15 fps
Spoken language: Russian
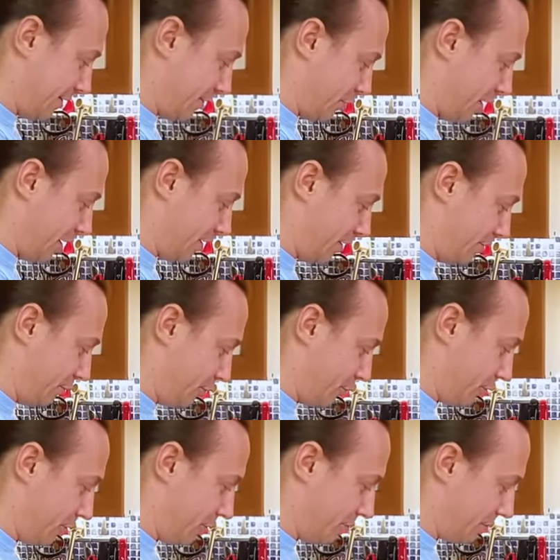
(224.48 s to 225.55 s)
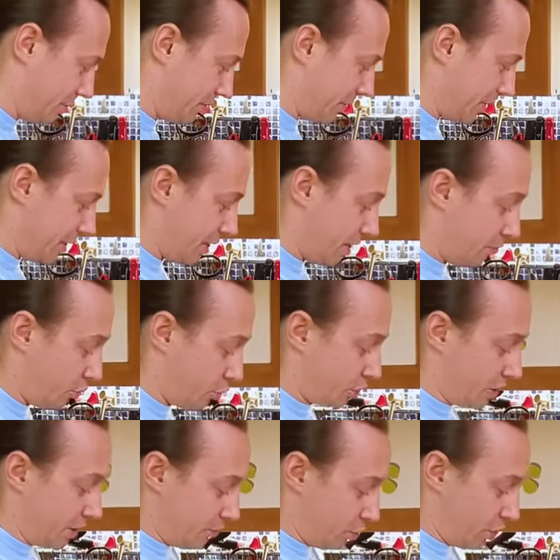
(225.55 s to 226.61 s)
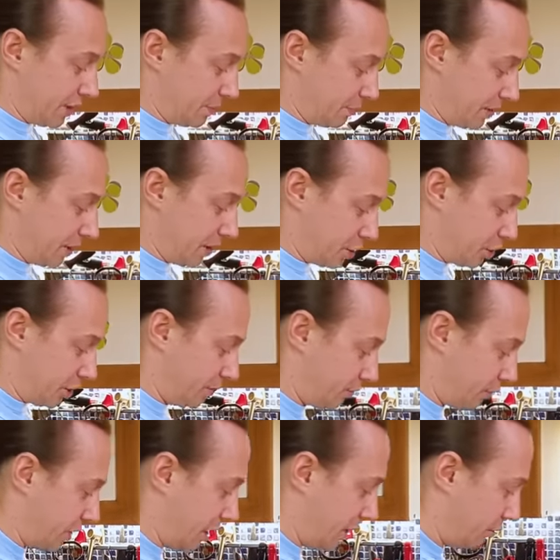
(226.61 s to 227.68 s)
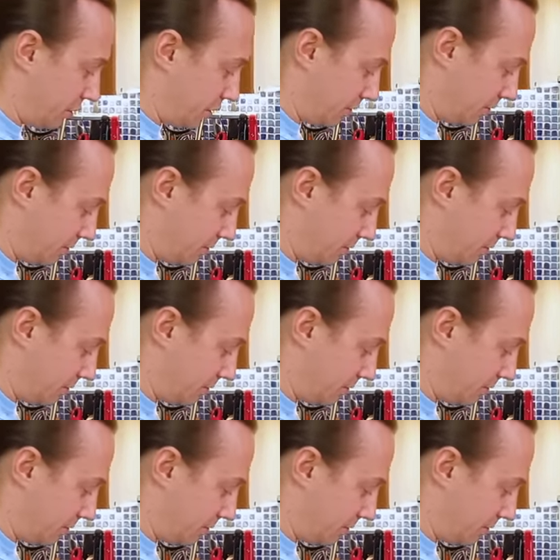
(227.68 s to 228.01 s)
жареным лучком. Можно его распотрошить вот так вот.